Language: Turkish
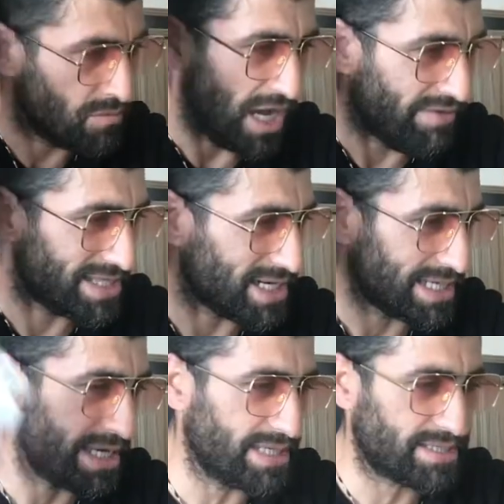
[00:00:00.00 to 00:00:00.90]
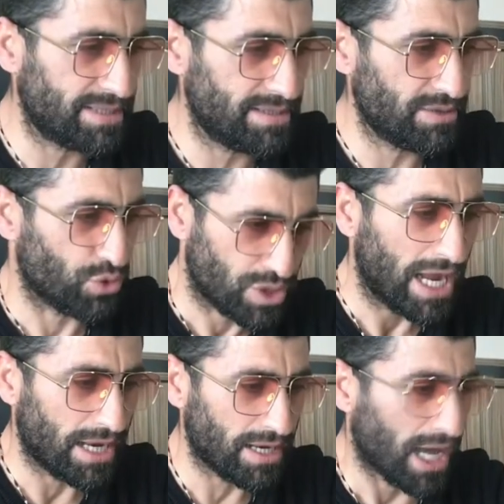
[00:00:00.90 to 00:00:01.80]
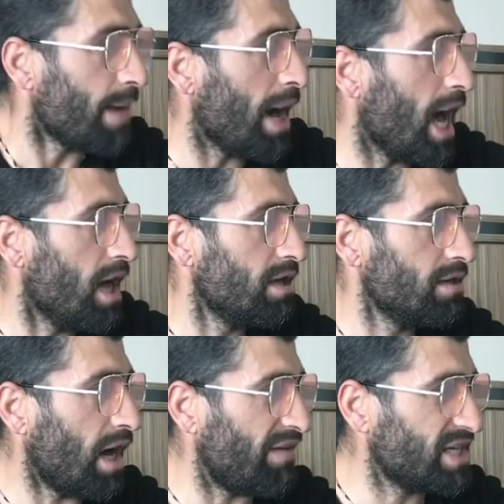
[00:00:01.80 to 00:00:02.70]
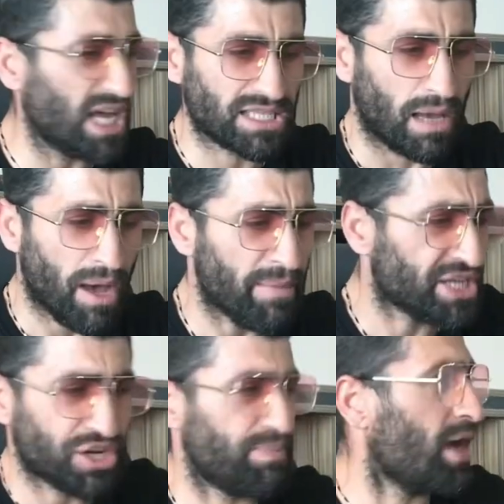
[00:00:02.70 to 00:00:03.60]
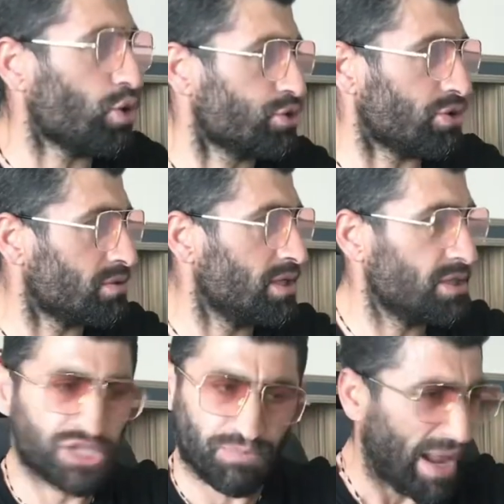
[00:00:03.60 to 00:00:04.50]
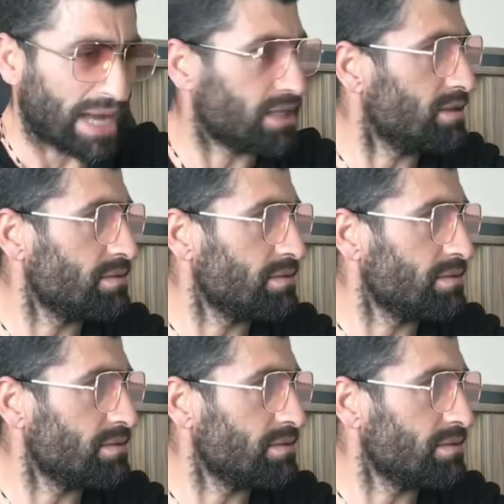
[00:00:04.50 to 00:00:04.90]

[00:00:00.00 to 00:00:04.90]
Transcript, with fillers: Avatar 8. Güzel ama Avatar tamamen çıplak olsun. Çıplak.